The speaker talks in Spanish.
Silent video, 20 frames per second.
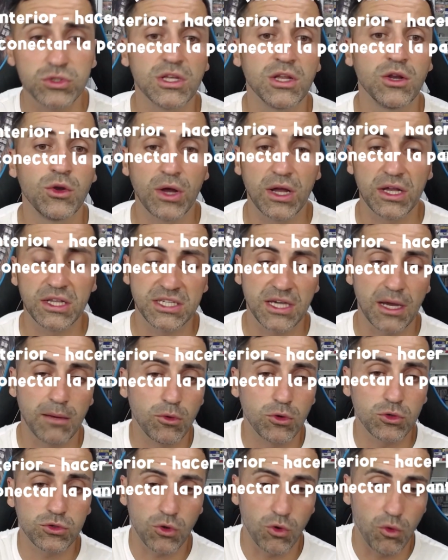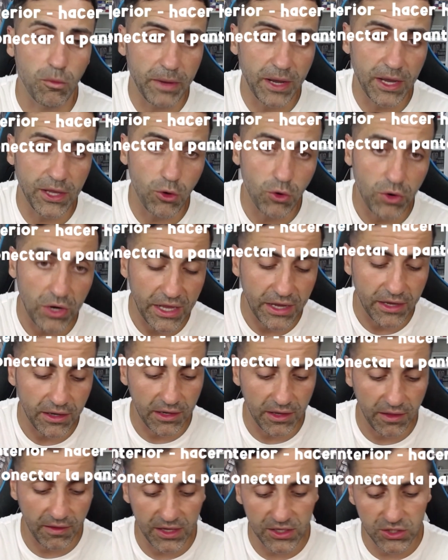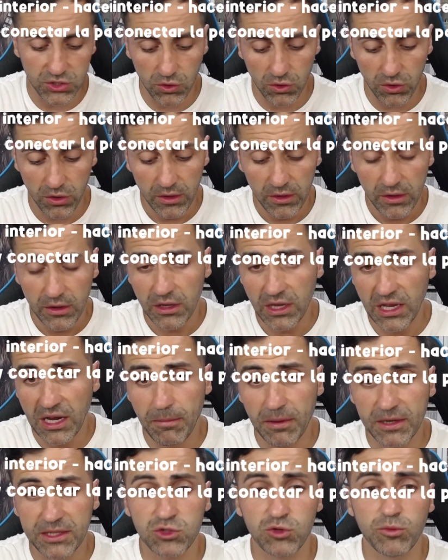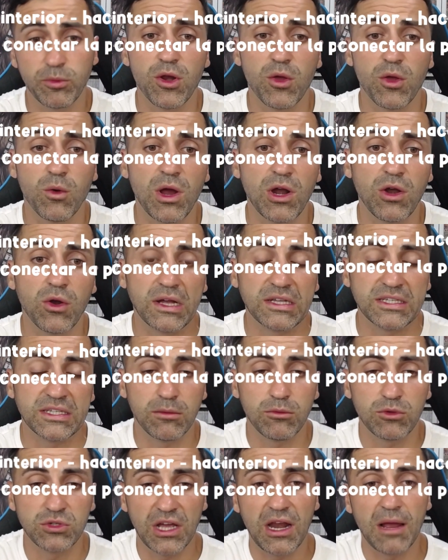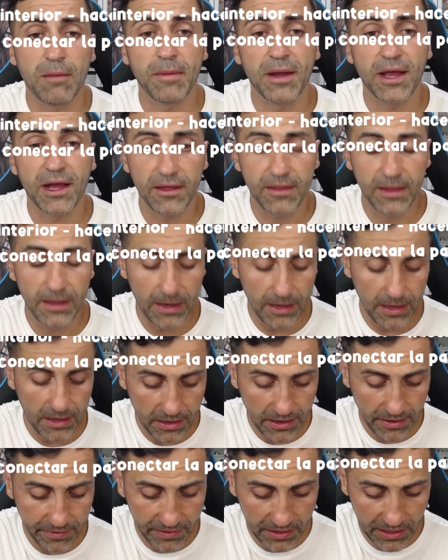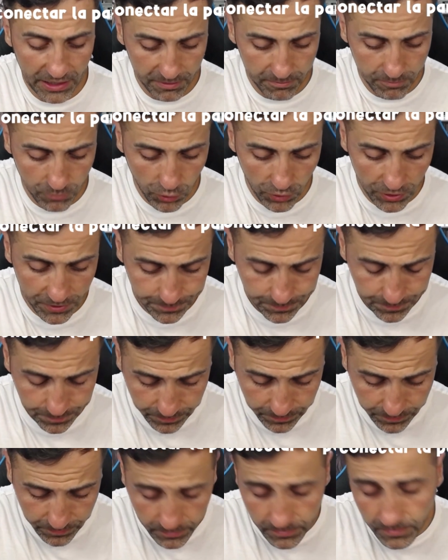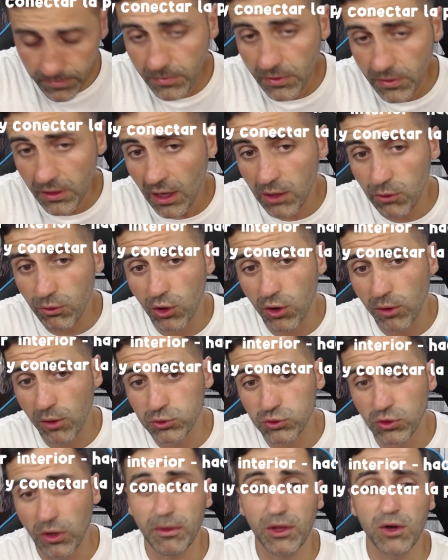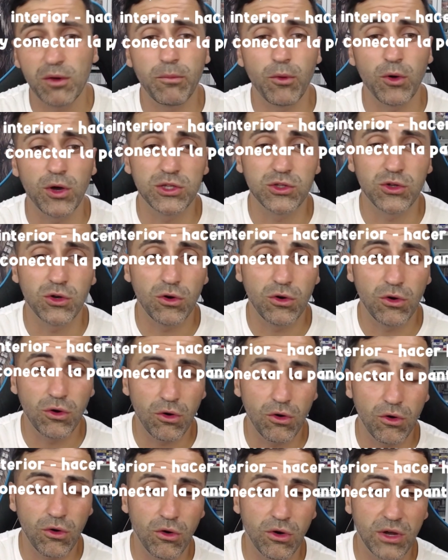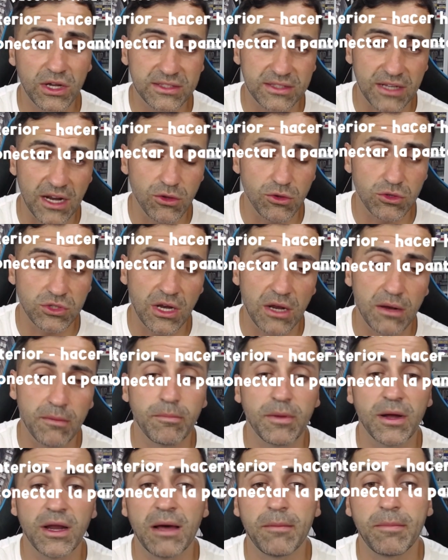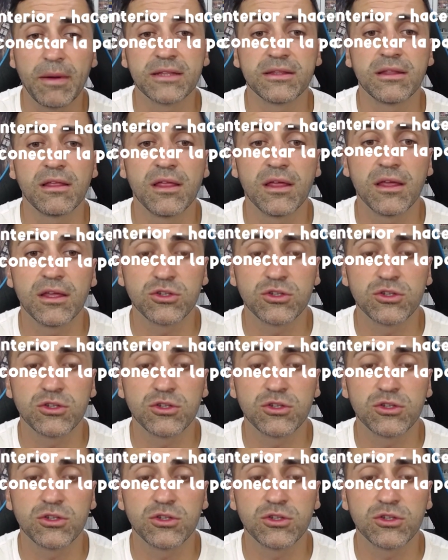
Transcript: y lo enganchamos con un pequeño clic queda hecho. Y la parte superior igual lo enganchamos ya a la placa de la, de la Game Boy. El único punto también un poquito extraño es la parte de